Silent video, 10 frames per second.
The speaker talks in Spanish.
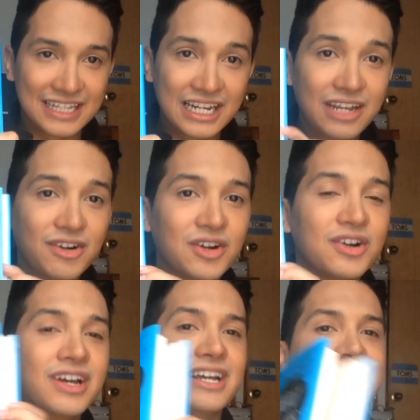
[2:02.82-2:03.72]
de este
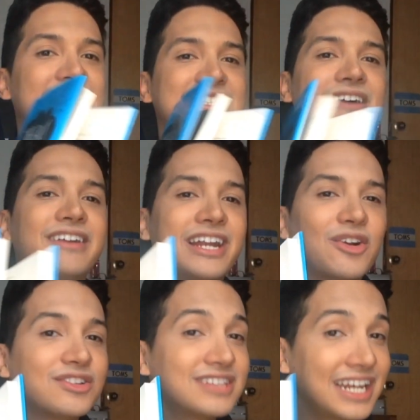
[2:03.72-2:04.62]
libro, ya saben el
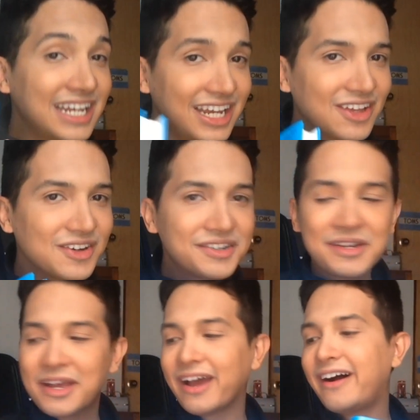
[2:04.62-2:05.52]
contenido.
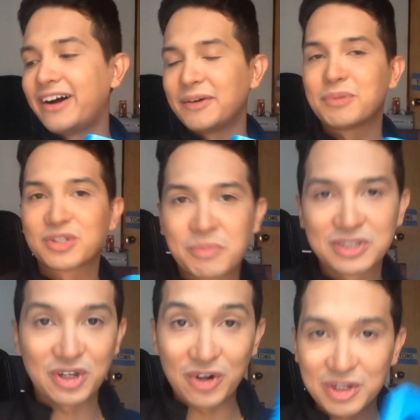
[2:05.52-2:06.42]
Ah, por
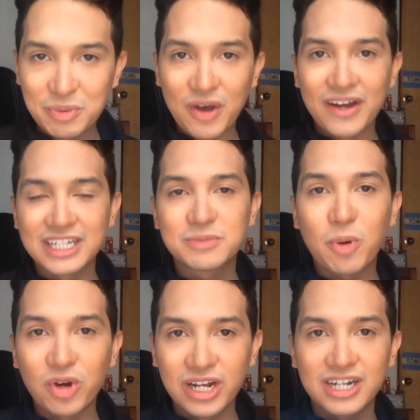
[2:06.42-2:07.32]
supuesto no les voy a dar
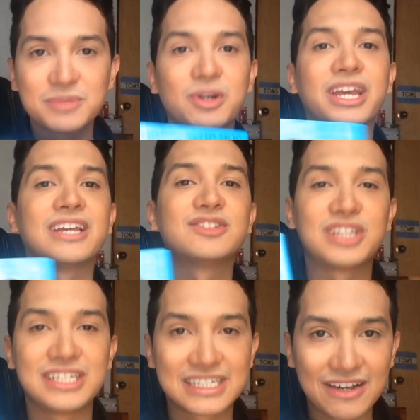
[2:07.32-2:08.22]
spoilers porque
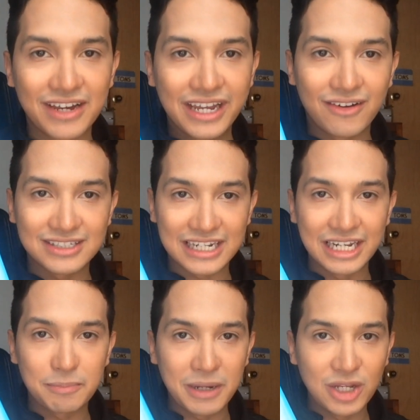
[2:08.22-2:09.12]
ustedes ya saben que va a
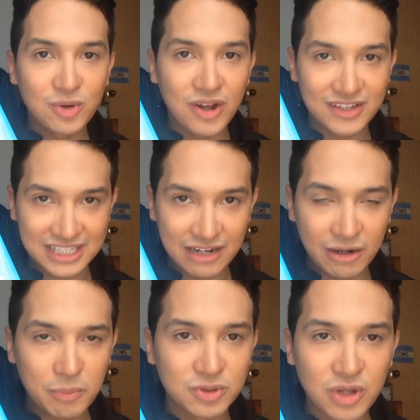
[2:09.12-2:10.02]
salir película de este
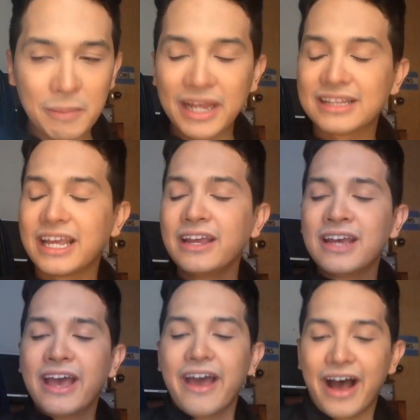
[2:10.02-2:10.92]
libro puntualmente.
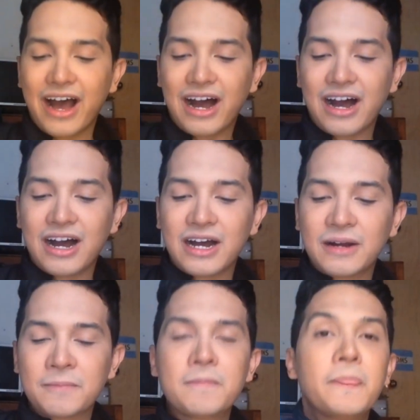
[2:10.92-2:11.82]

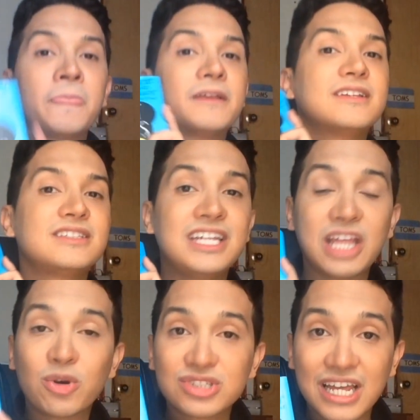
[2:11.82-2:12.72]
Ah, si
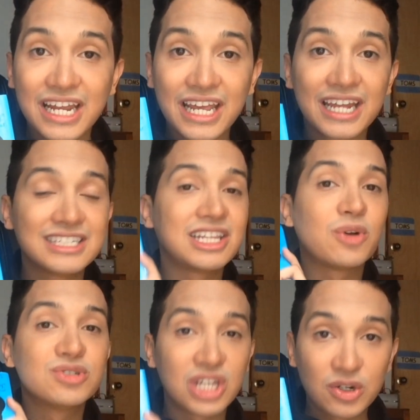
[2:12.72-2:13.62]
te gusta leer, si
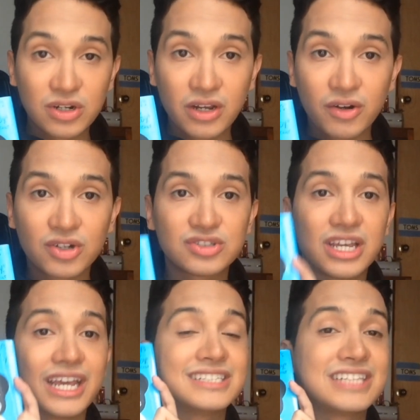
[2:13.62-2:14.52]
te gustan los
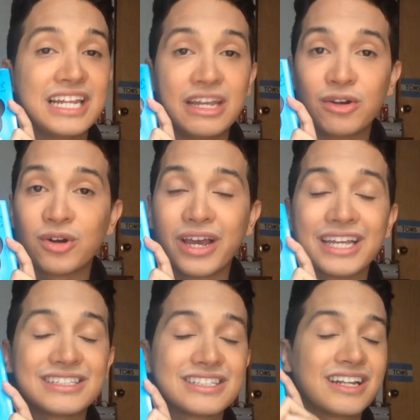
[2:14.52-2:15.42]
libros, este libro
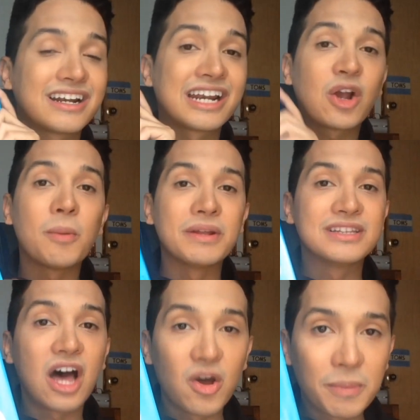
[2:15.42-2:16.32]
es
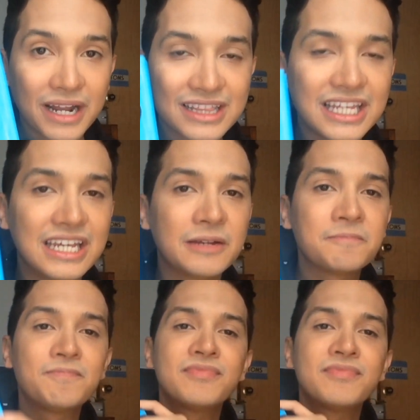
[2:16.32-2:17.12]
recomendado para ti.